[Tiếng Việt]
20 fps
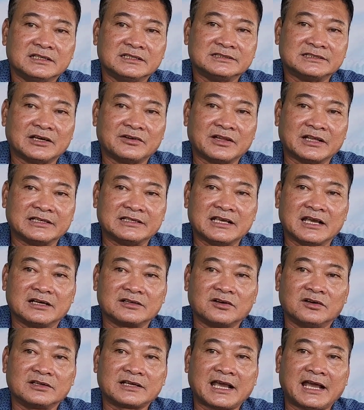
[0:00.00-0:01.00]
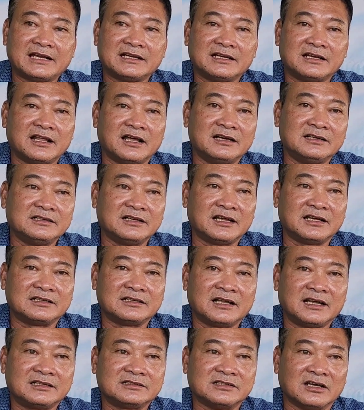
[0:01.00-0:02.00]
sau này giờ con cái nó lớn
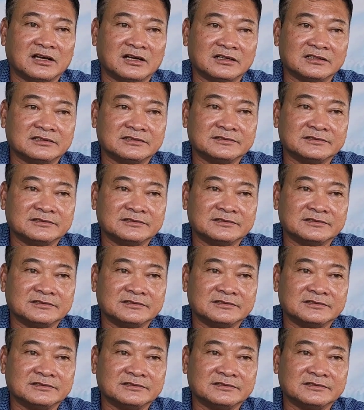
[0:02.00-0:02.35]
lên hết rồi